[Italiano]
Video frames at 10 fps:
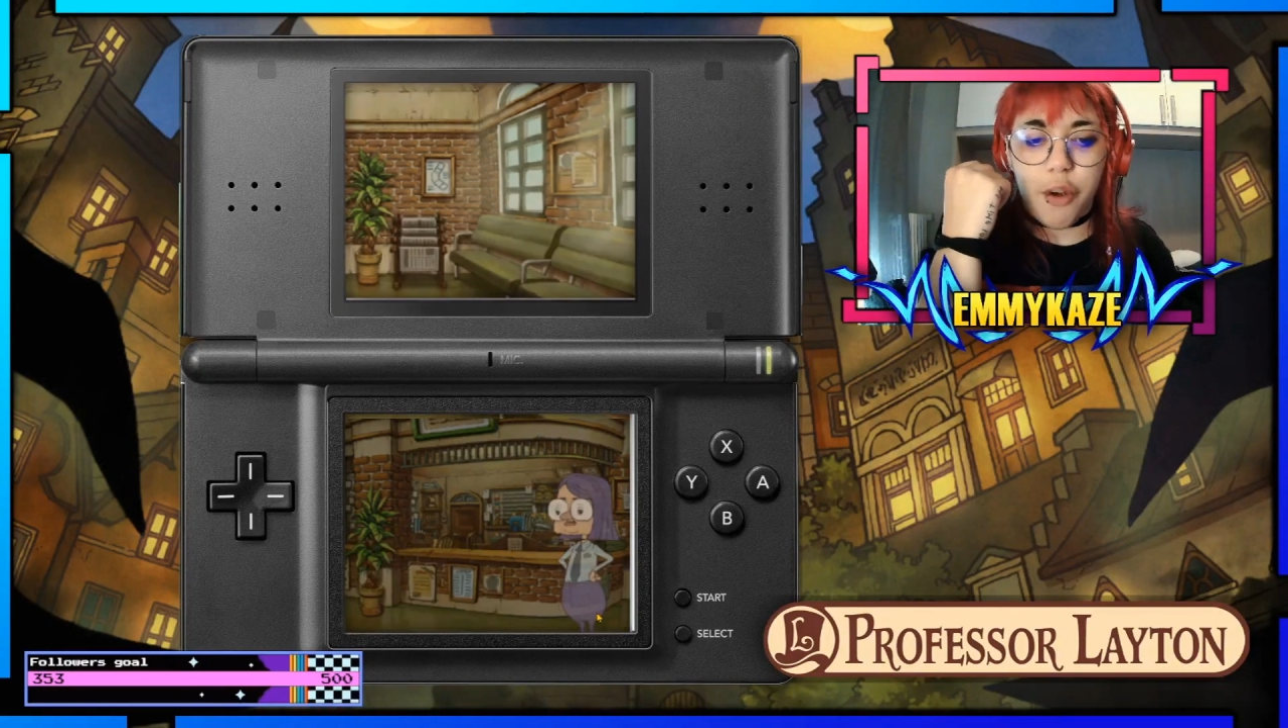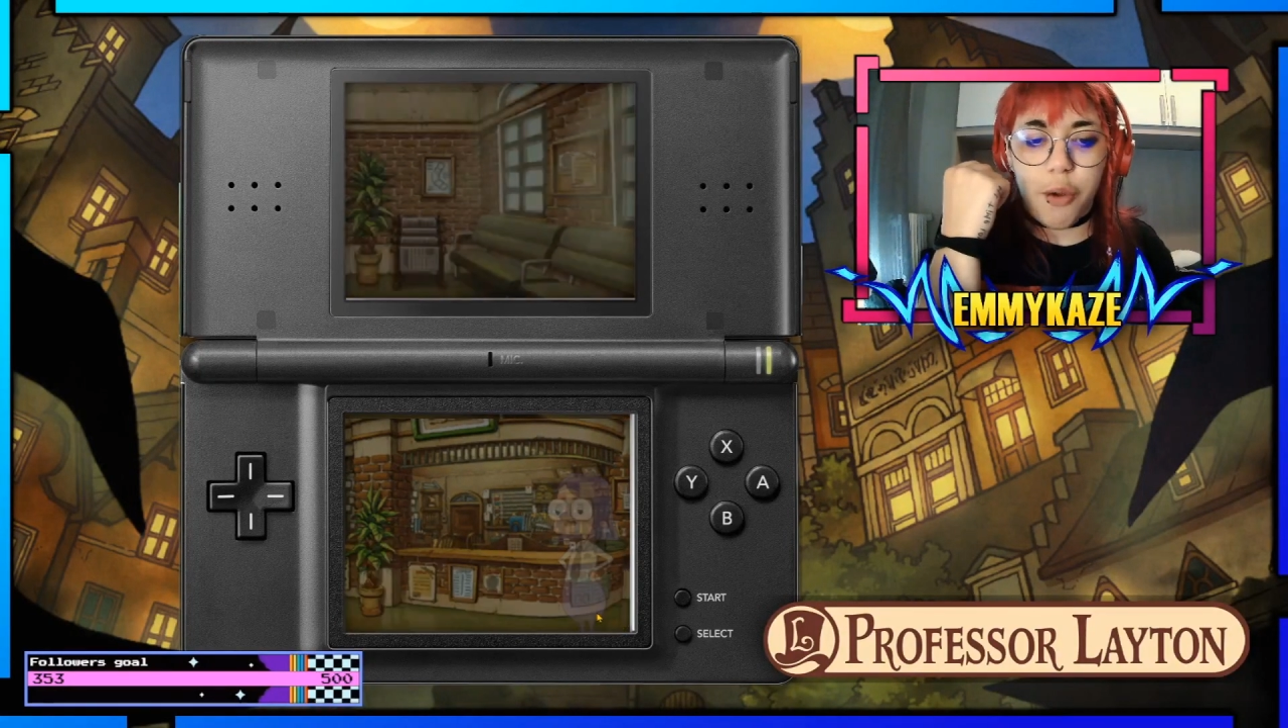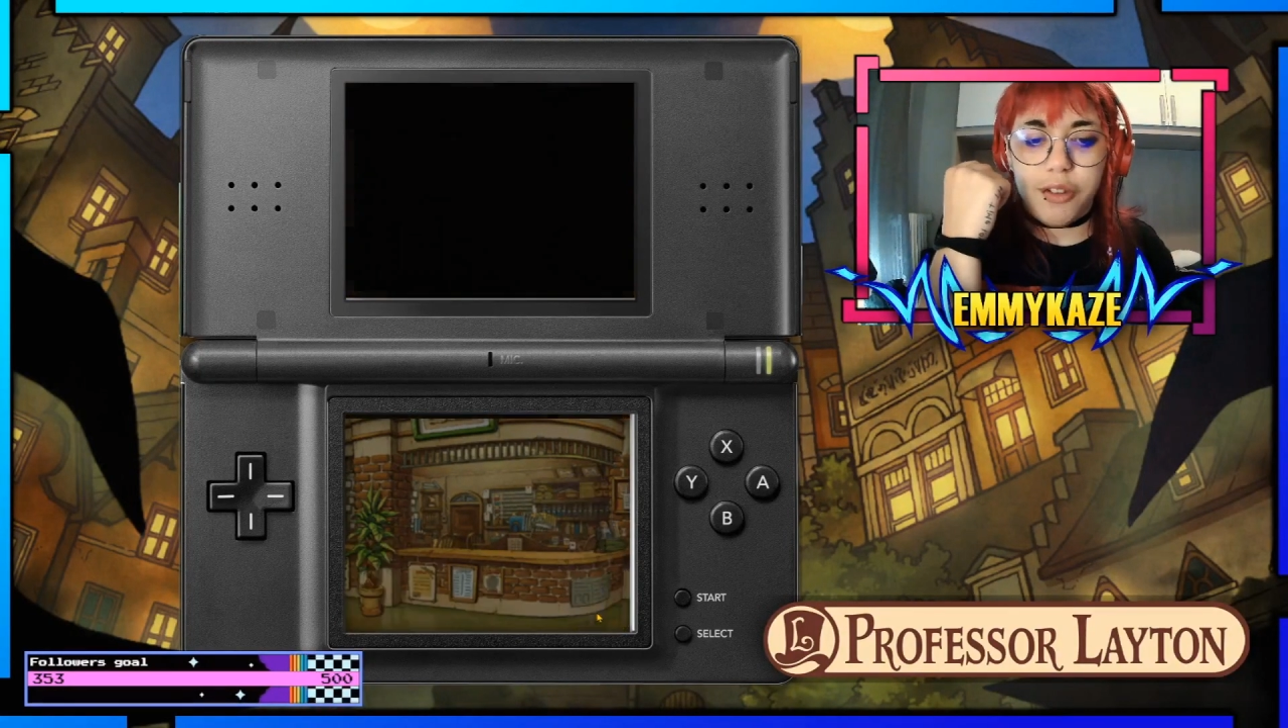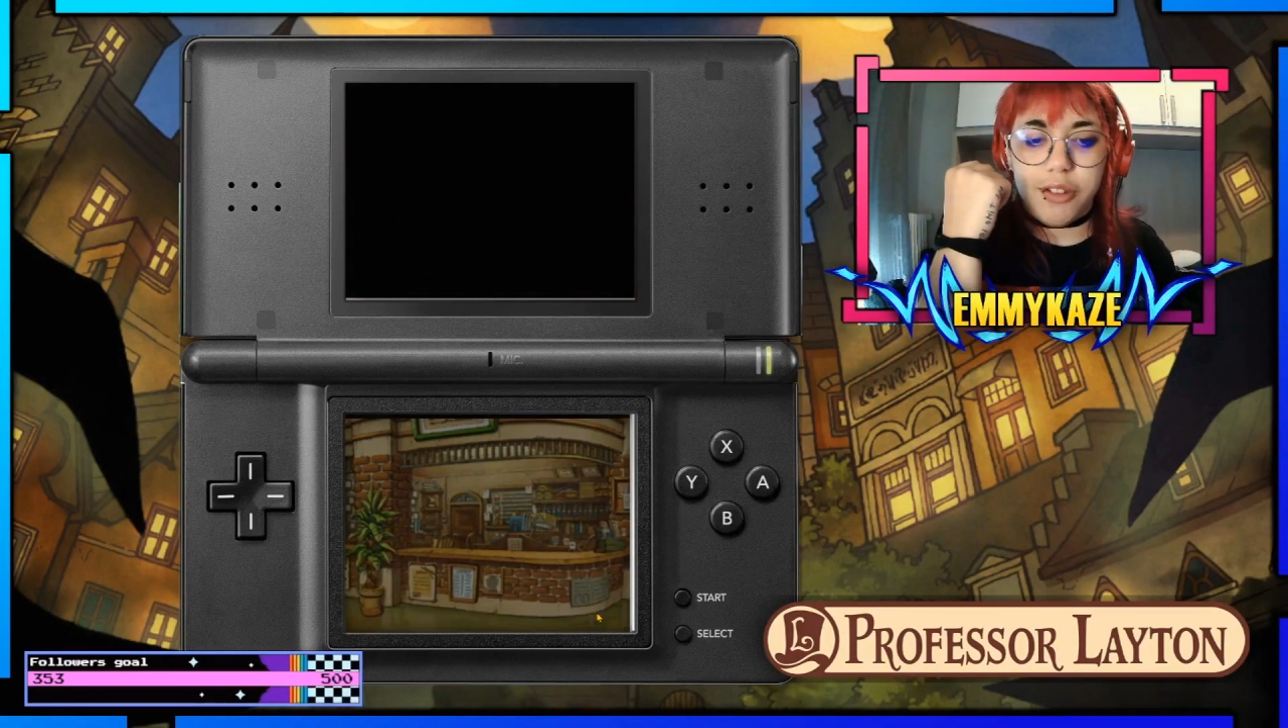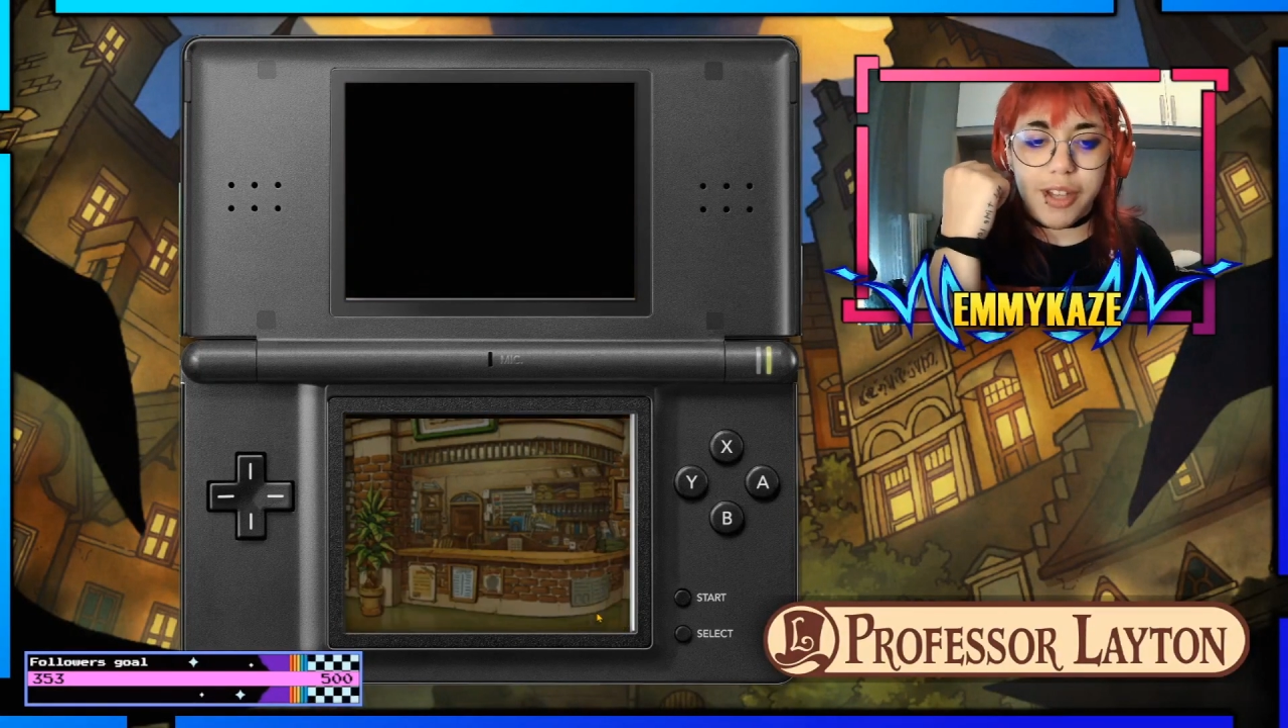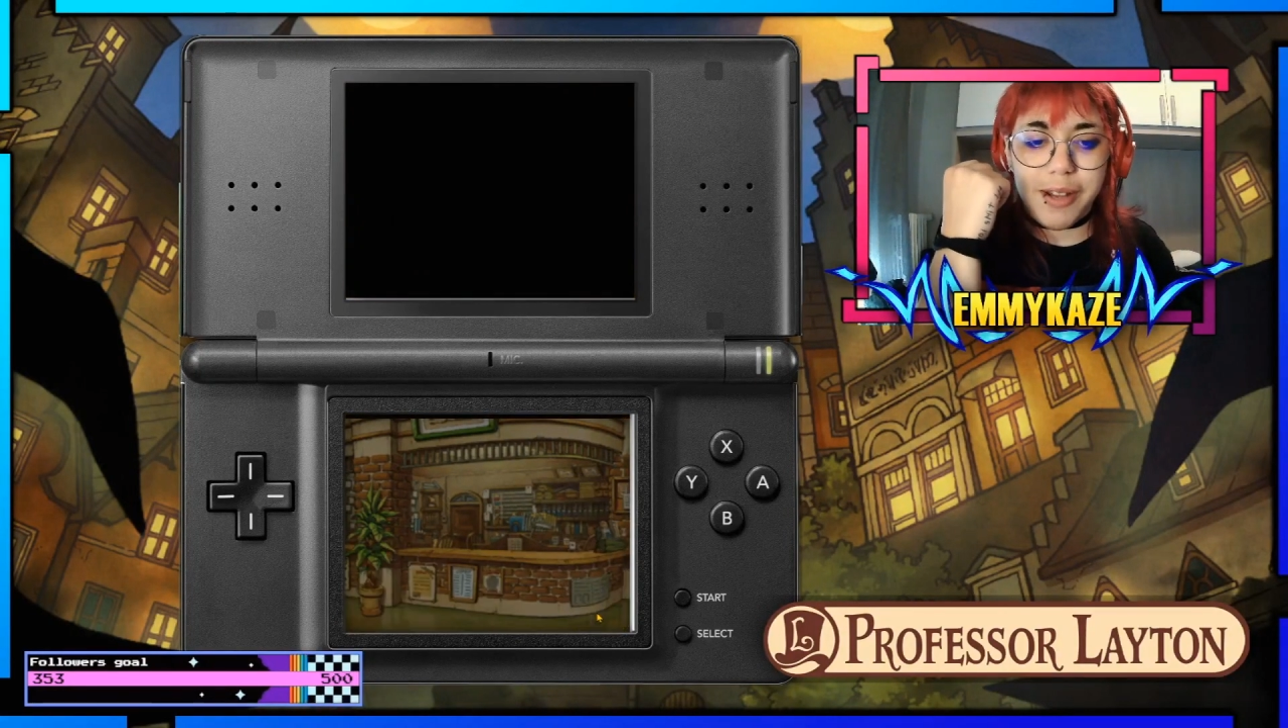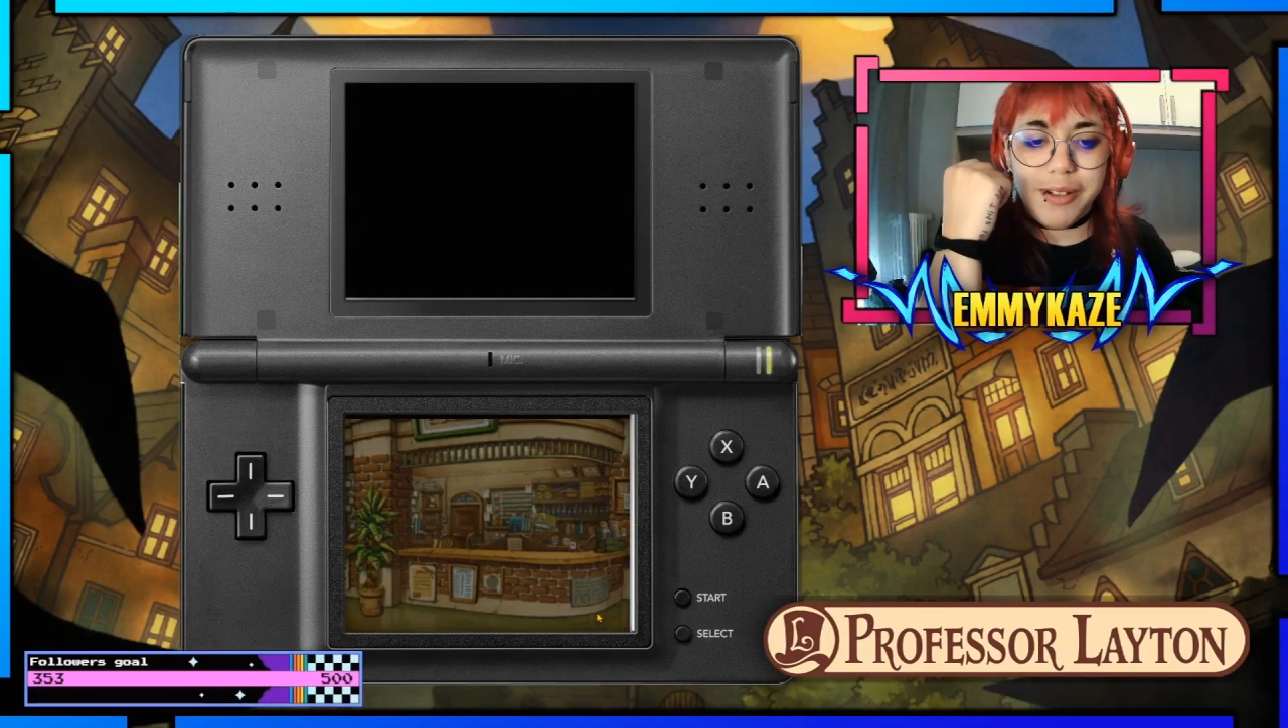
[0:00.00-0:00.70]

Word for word: fronte.